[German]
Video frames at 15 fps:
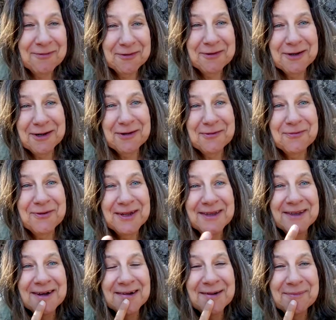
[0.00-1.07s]
wie gesagt, ich
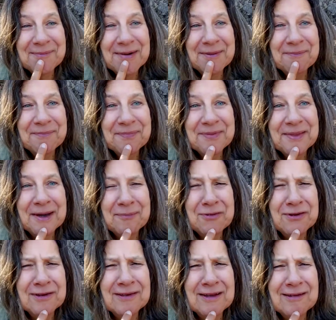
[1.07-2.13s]
fliege ja am, am habe ich
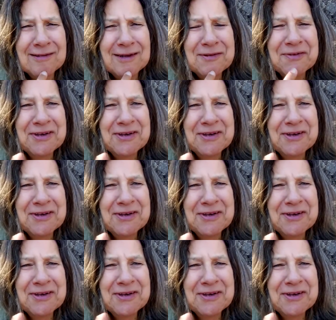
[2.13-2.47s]
das erzählt,